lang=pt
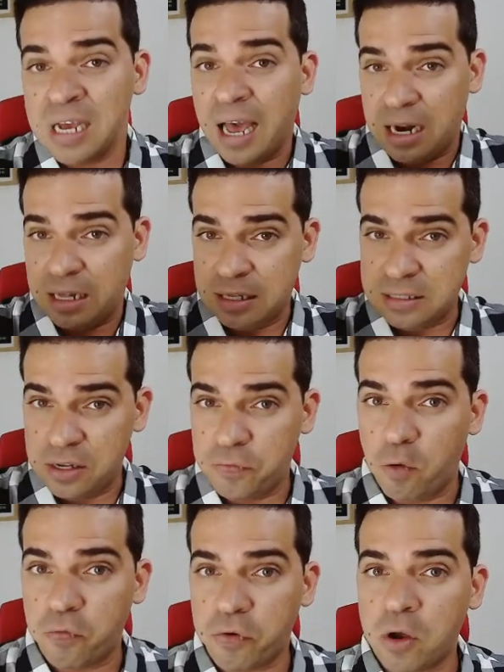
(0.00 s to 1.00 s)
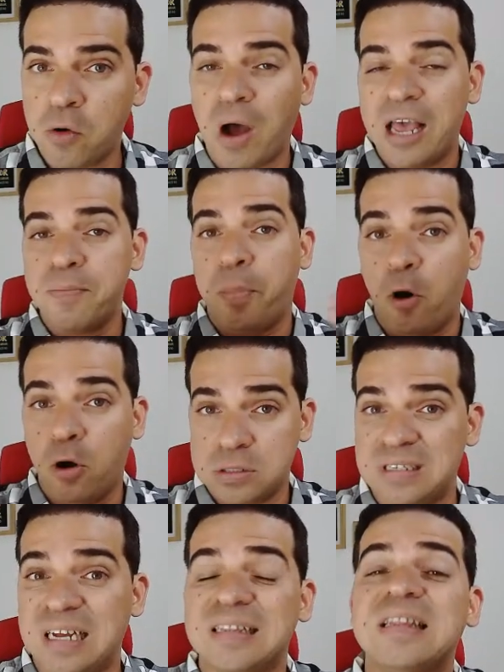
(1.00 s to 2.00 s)
Ela desenvolveu a
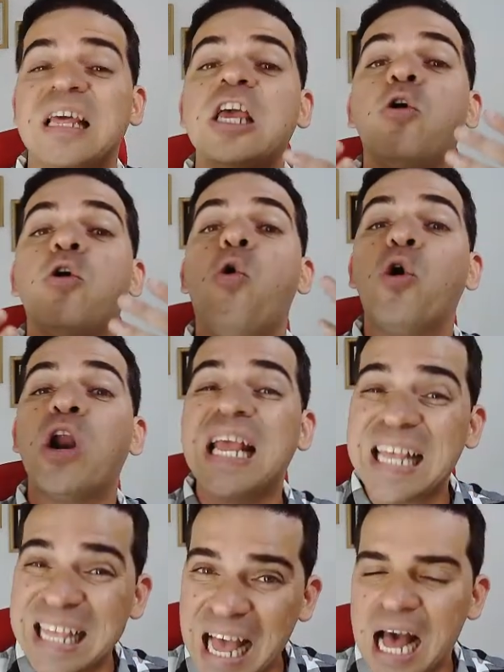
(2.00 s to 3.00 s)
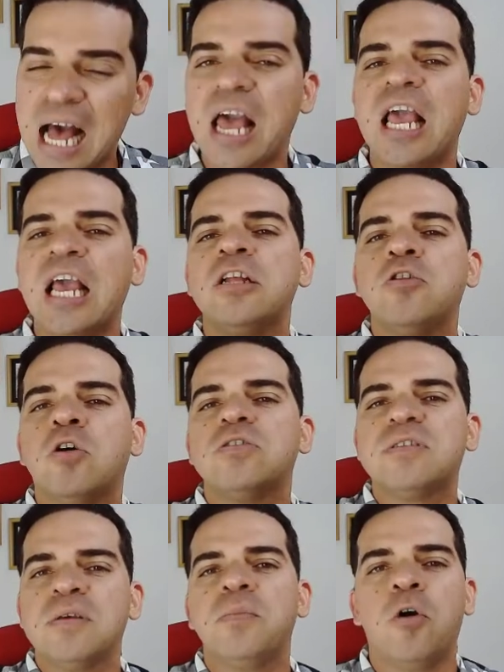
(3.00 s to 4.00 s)
hipótese, a teoria
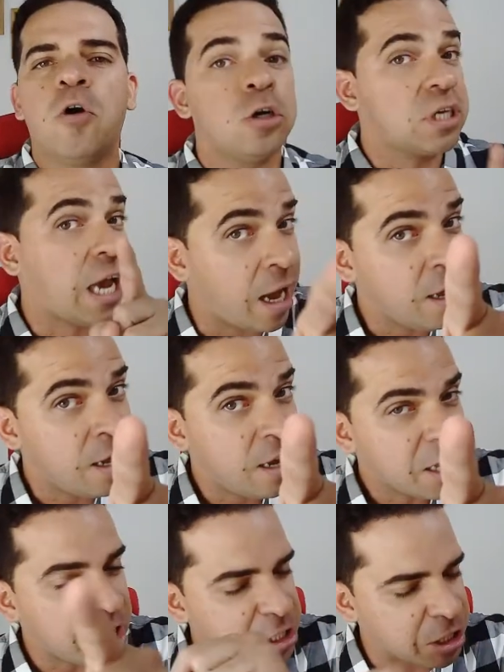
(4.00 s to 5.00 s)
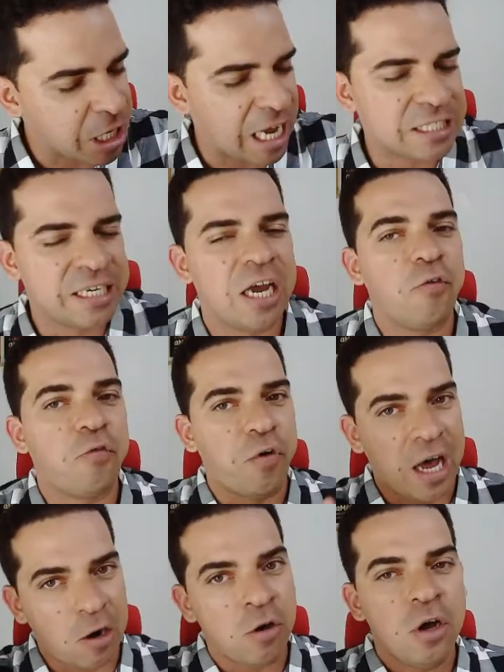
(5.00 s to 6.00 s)
endossimbiótica que já já eu falo,